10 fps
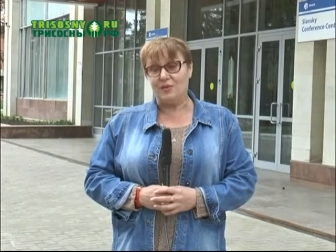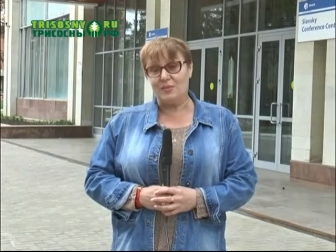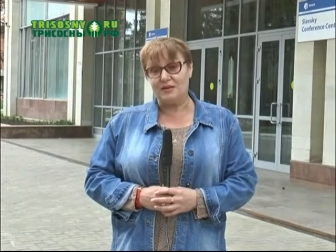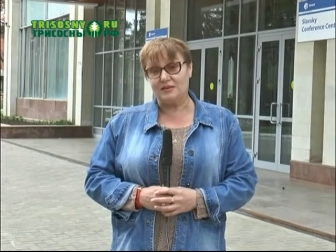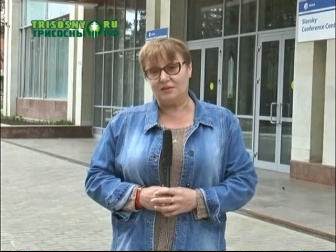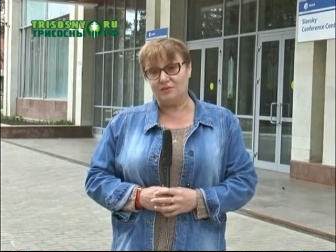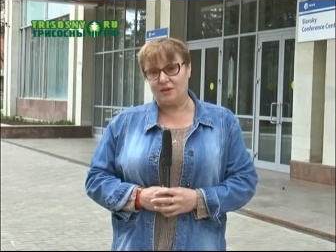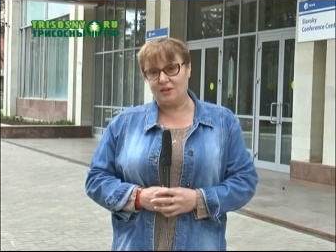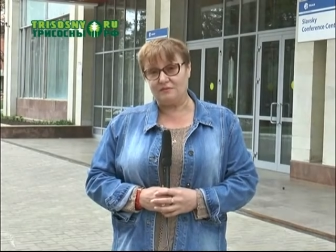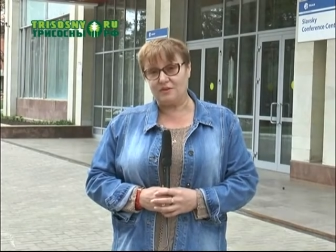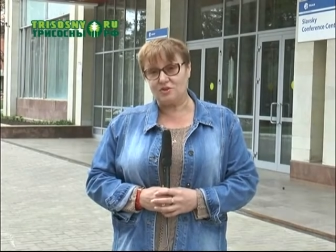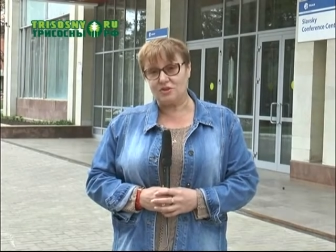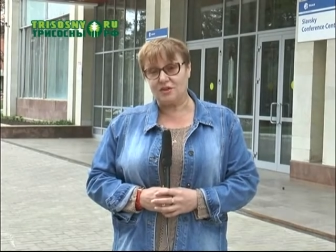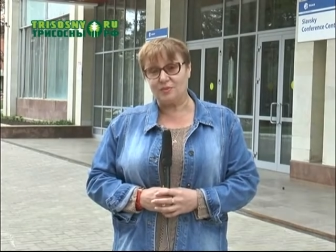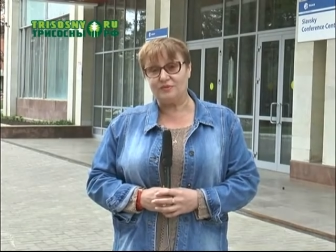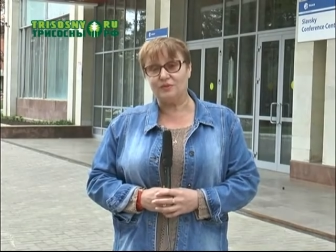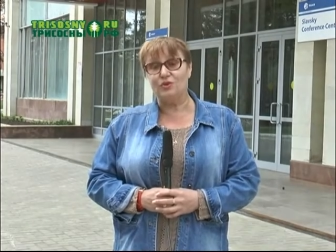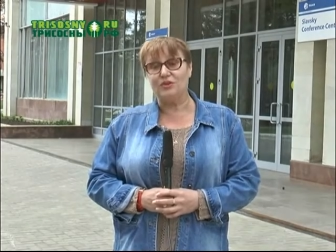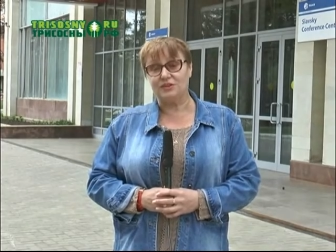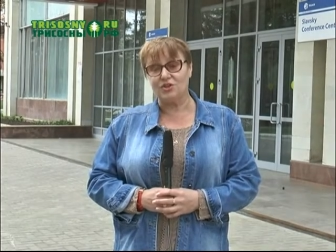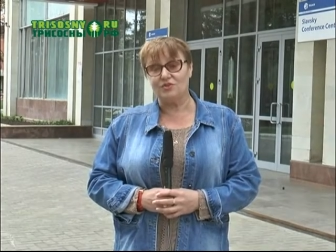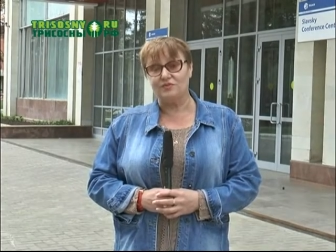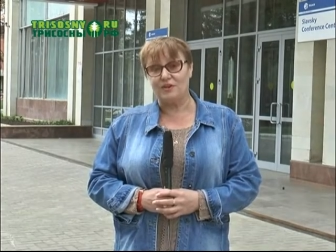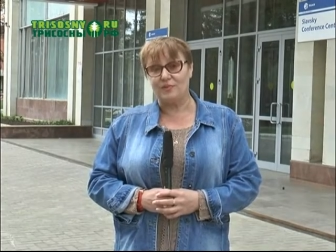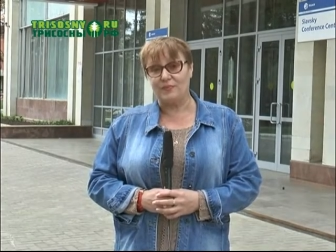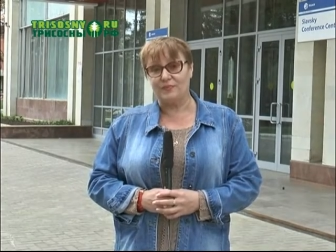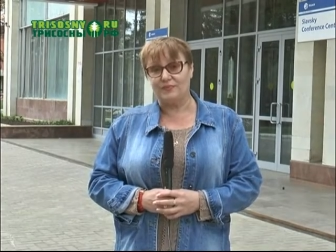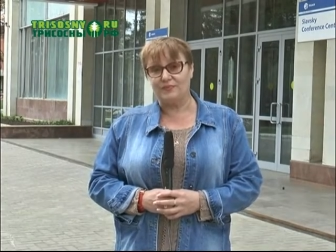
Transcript: Марина Антуганова, Анжелика Барвинок. Наше время.